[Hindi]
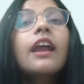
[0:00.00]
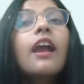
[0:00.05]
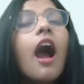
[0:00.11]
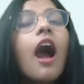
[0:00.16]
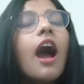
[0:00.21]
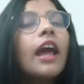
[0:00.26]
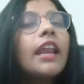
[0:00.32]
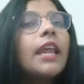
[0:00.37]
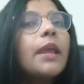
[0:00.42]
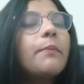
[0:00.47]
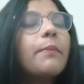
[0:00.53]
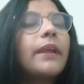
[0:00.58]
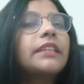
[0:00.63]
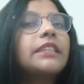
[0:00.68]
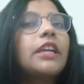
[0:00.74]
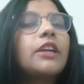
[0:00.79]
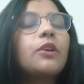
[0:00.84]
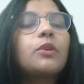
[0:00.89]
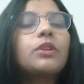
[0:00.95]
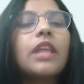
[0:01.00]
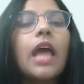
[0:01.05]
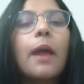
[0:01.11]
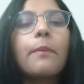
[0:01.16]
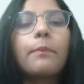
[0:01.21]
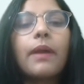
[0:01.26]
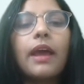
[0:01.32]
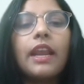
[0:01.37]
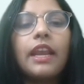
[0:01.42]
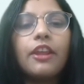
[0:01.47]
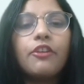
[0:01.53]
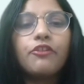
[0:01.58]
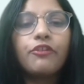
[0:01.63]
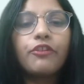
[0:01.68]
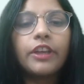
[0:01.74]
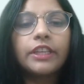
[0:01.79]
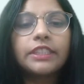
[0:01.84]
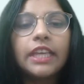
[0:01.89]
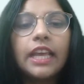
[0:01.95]
कहाँ नहीं प्रेजेंट होता आपका
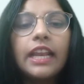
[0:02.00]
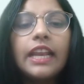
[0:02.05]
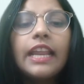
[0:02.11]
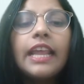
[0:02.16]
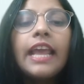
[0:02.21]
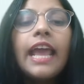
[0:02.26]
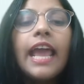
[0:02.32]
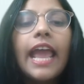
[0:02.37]
लिम्फ वेसल